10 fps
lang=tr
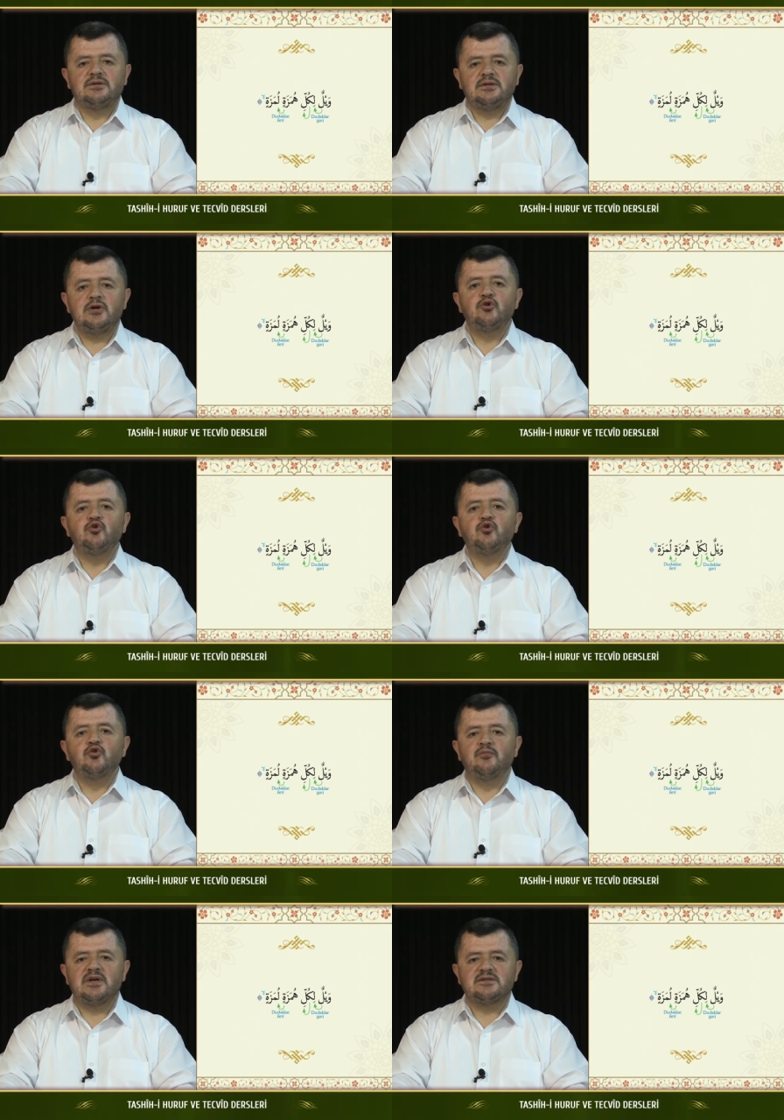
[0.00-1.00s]

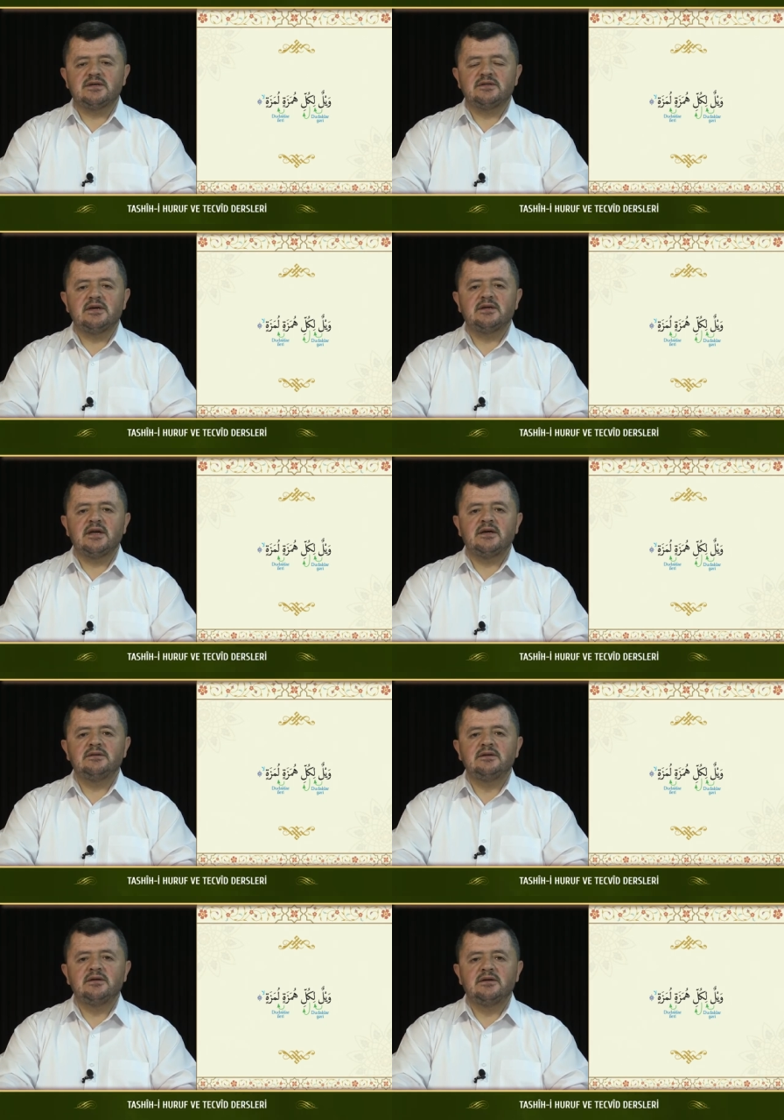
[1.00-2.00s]
Tillumeze
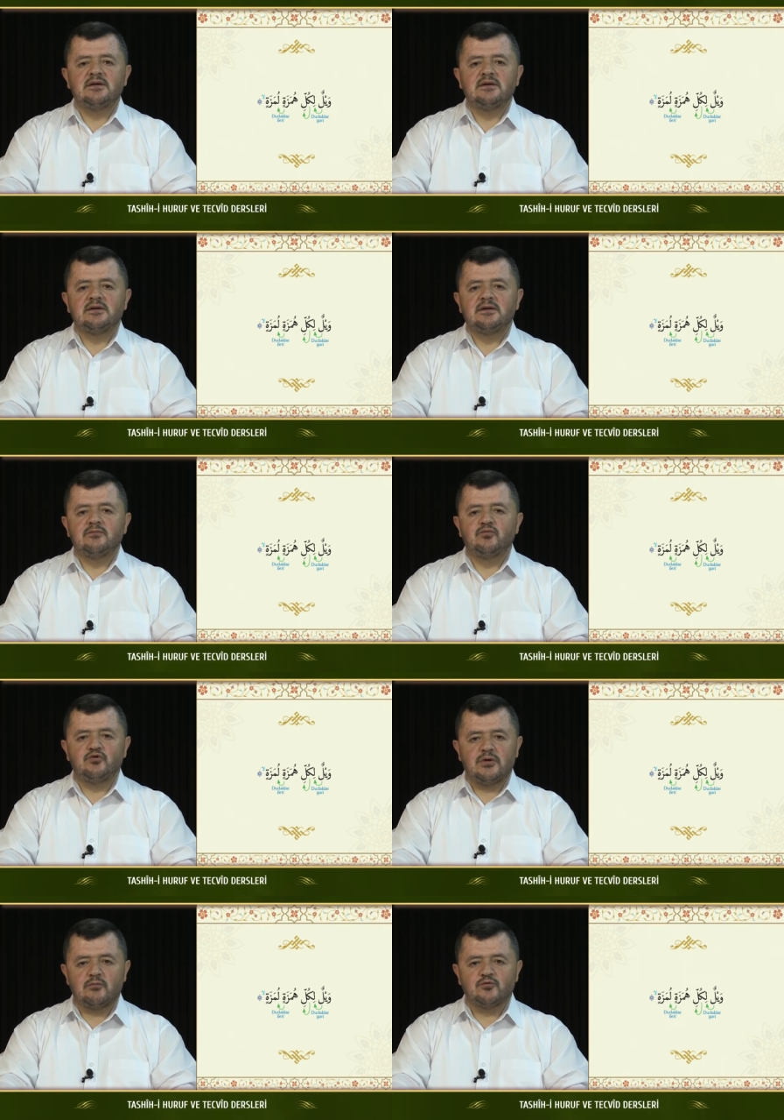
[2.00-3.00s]
derken
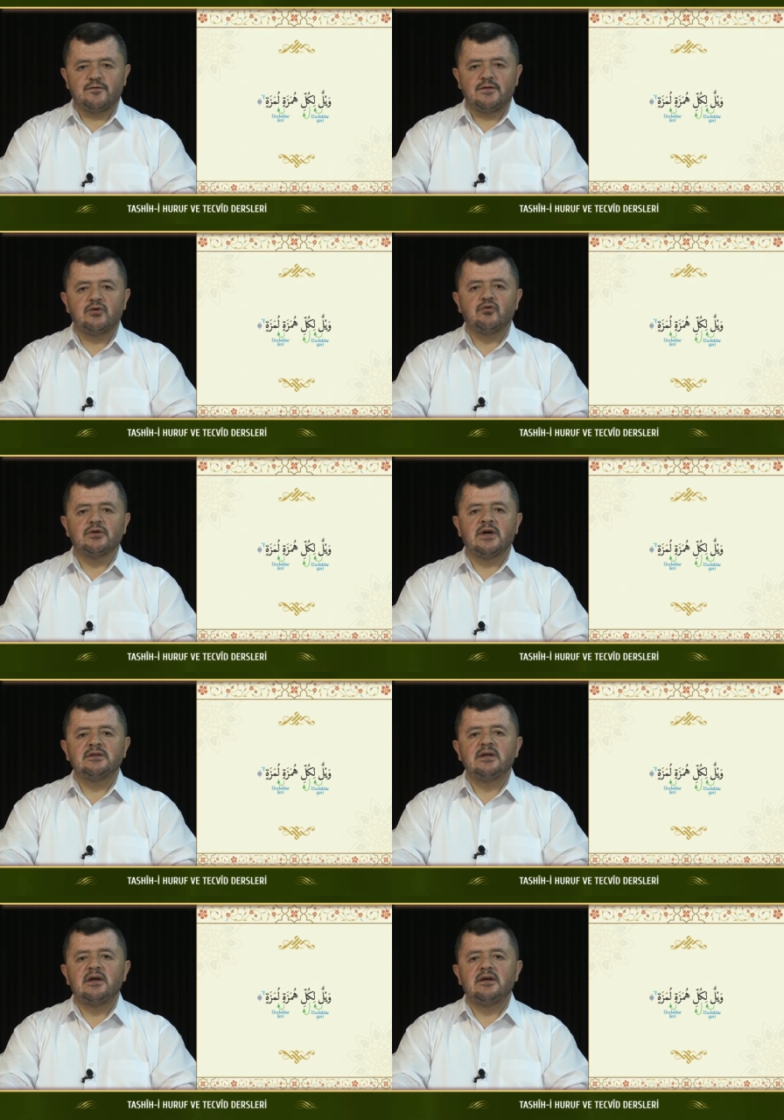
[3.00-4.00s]
müdamın fihi
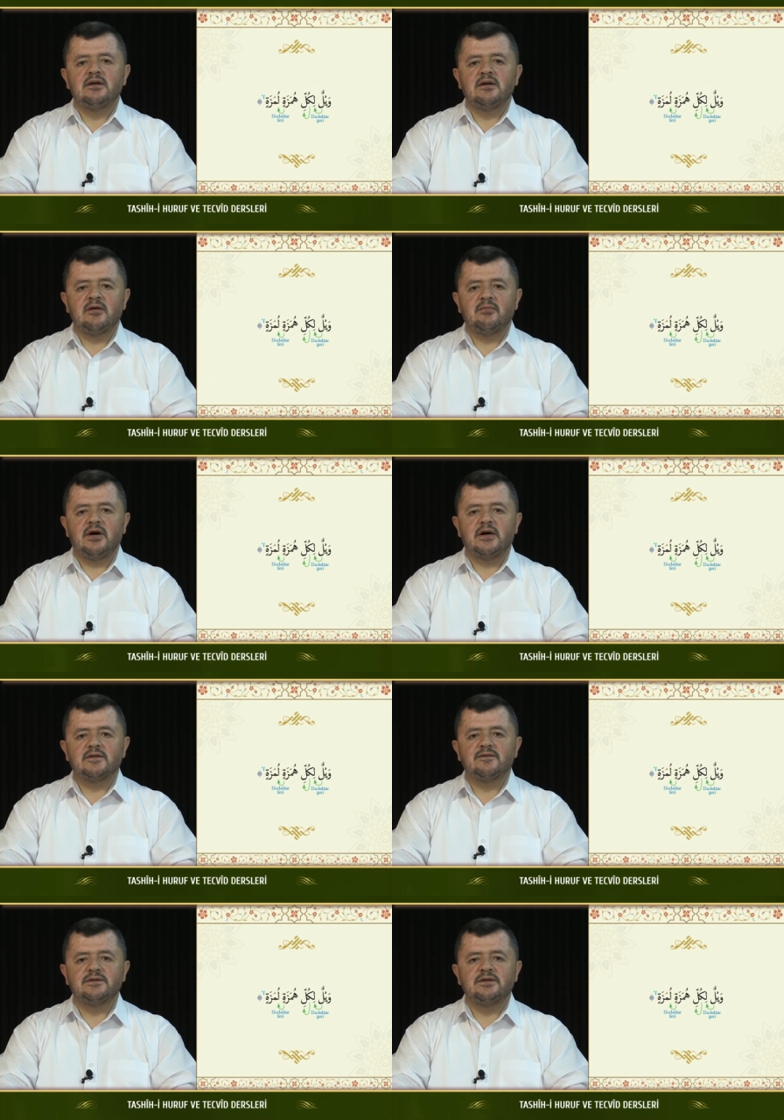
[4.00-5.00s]
olan lem
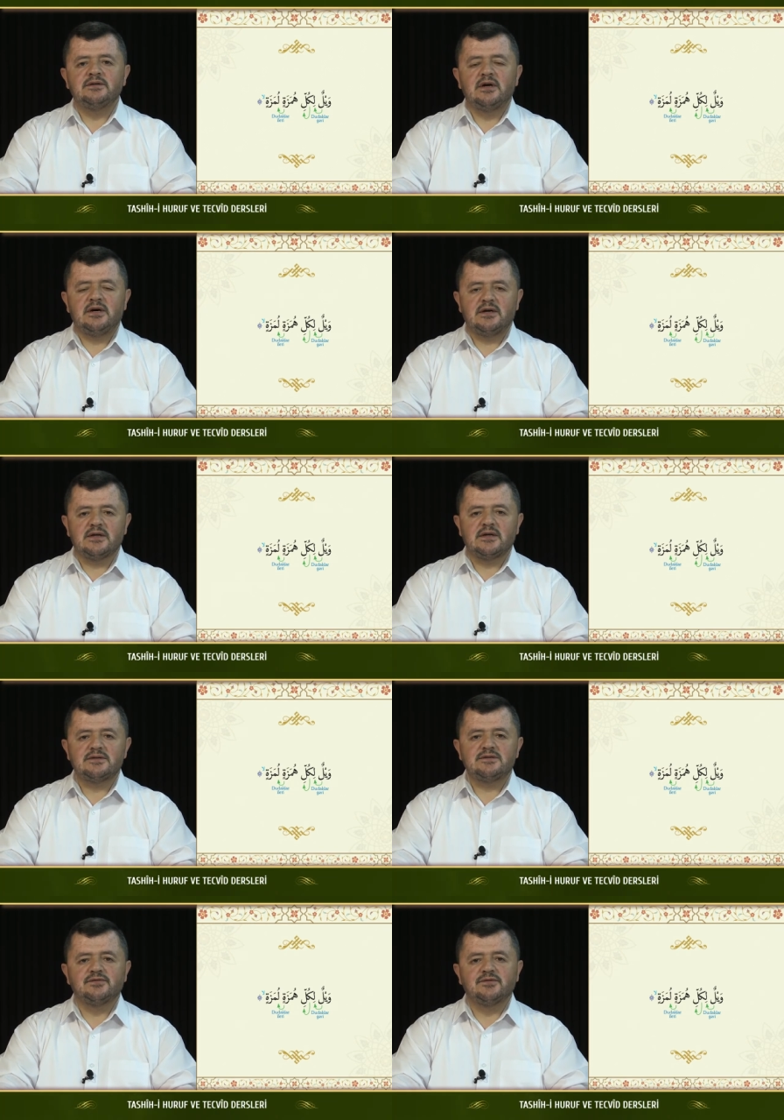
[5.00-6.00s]
harfinin
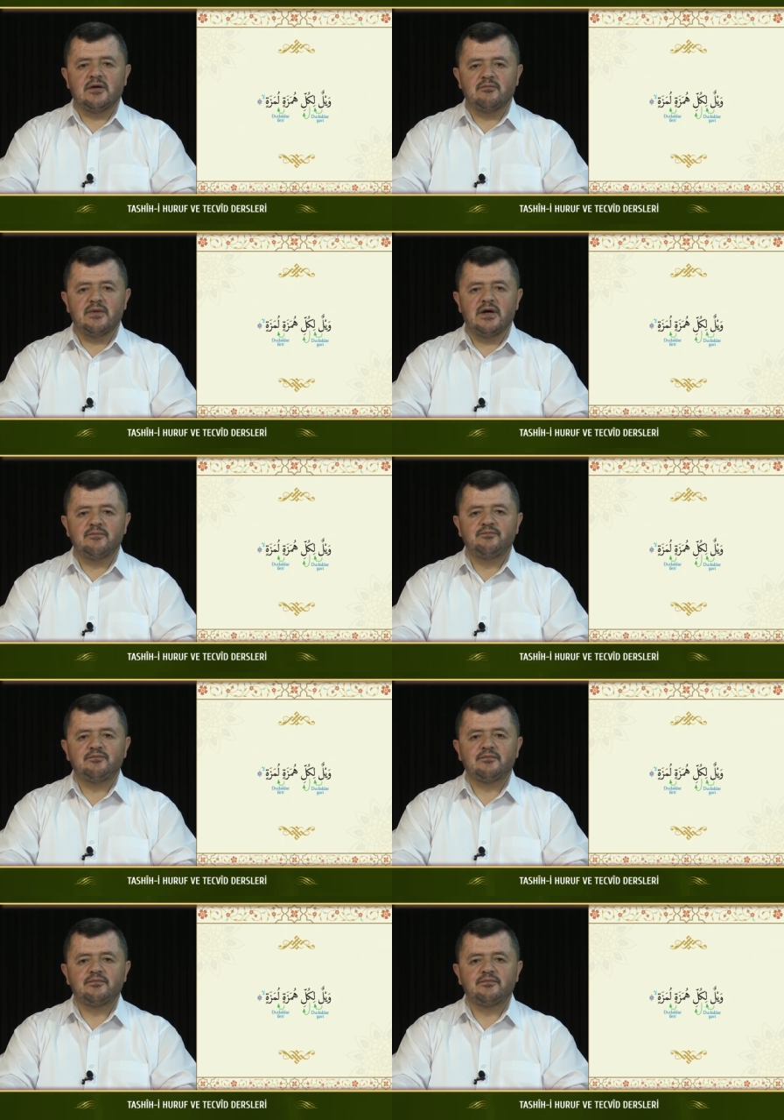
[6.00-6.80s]
harekesi damme.